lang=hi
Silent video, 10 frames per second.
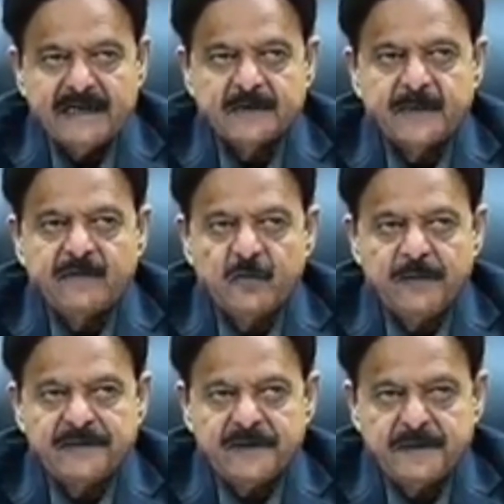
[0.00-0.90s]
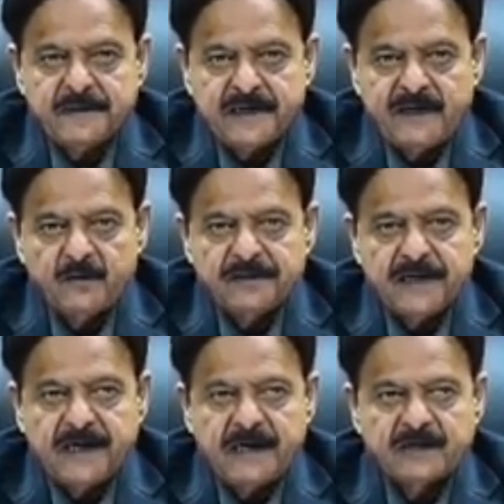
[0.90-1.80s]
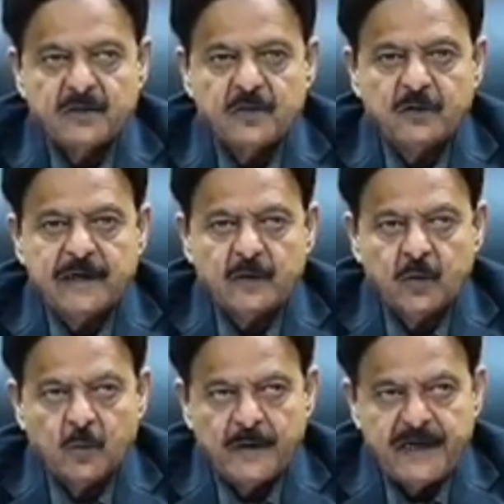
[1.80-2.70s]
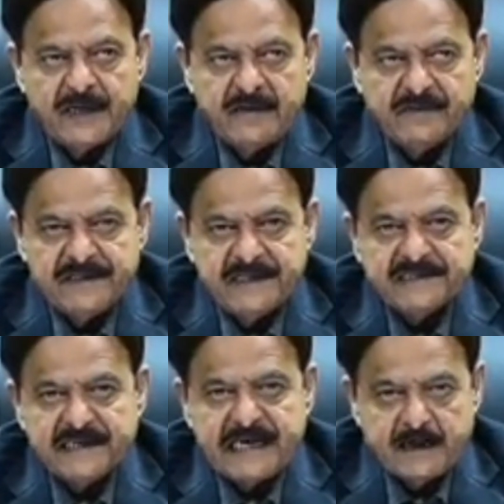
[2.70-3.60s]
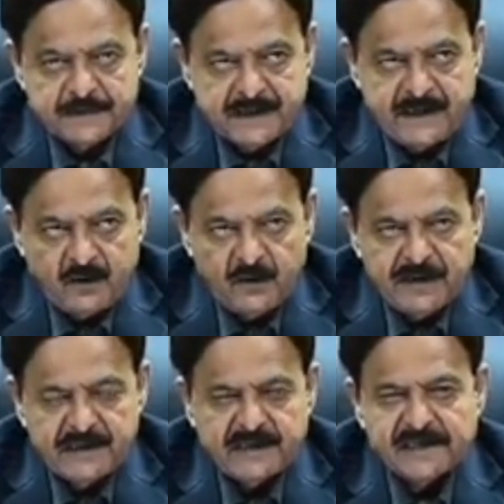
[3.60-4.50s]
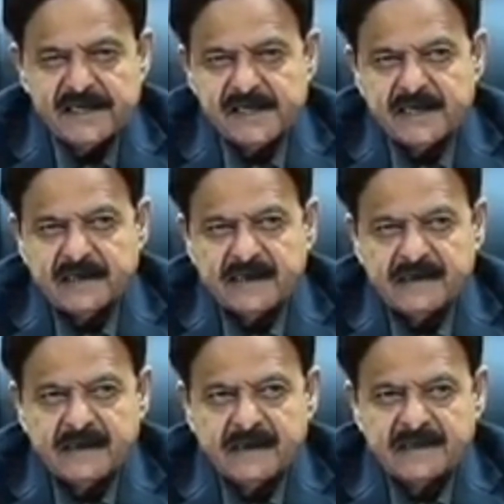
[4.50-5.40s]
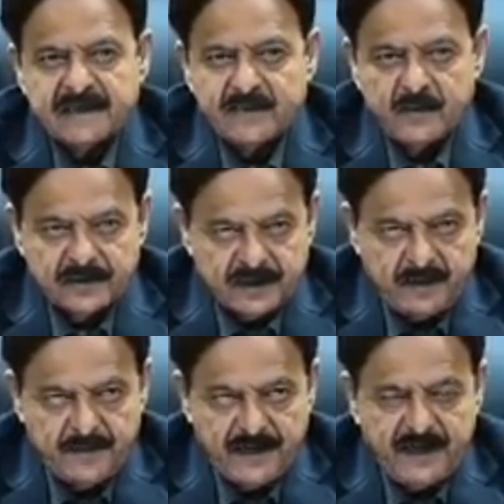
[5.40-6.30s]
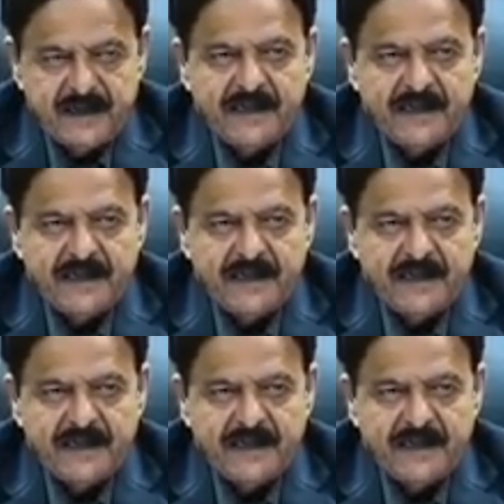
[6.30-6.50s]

इसमें वो बच्चे भी शरीक हो जाएंगे जो कोविड की वजह से एबसेंट हो गए थे जिनकी तादाद अगरचा बहुत कम है